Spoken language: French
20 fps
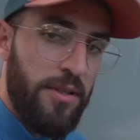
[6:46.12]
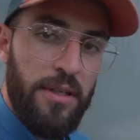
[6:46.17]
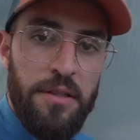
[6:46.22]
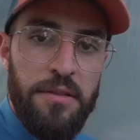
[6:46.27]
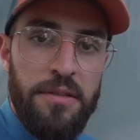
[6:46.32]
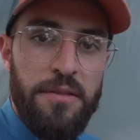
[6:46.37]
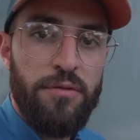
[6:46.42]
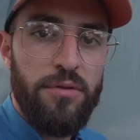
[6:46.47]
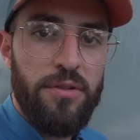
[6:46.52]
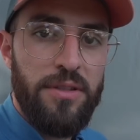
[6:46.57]
là
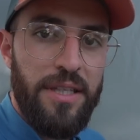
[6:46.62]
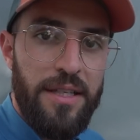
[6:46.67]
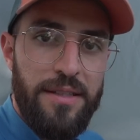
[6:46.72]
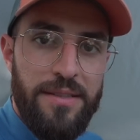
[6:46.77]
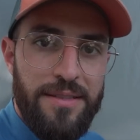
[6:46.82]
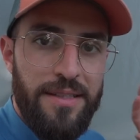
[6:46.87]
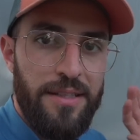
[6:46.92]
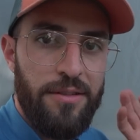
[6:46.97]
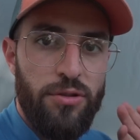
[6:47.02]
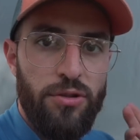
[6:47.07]
niveau tête
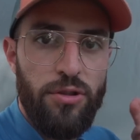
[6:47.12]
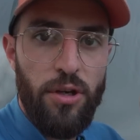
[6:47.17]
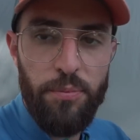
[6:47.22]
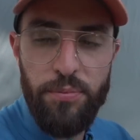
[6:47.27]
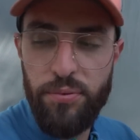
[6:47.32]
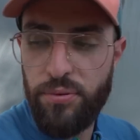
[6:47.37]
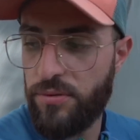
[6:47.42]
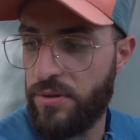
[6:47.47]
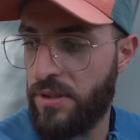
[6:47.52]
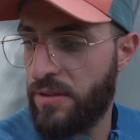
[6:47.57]
c'est top,
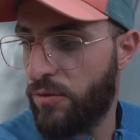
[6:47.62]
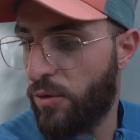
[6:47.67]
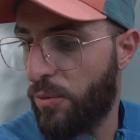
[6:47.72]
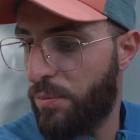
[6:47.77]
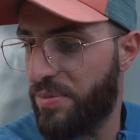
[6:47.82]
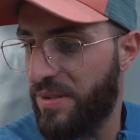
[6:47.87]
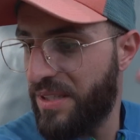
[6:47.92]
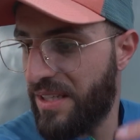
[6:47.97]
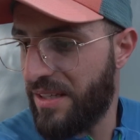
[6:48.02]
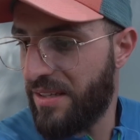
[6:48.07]
niveau
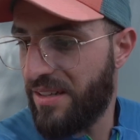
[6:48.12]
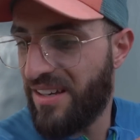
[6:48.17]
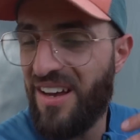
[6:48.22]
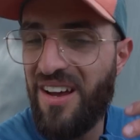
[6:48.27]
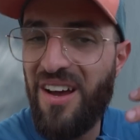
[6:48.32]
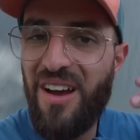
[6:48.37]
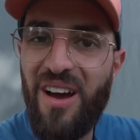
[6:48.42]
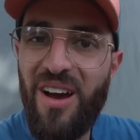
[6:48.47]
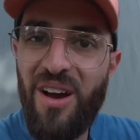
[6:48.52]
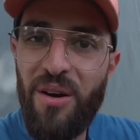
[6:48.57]
pied
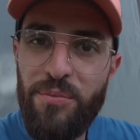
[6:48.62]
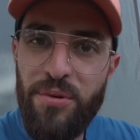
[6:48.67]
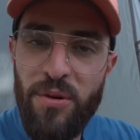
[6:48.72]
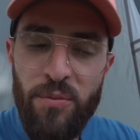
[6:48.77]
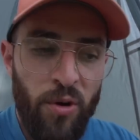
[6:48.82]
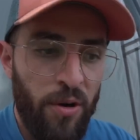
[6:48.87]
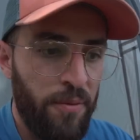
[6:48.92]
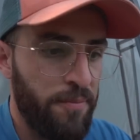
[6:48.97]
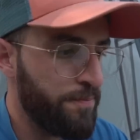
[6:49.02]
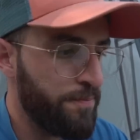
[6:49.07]
un peu moins.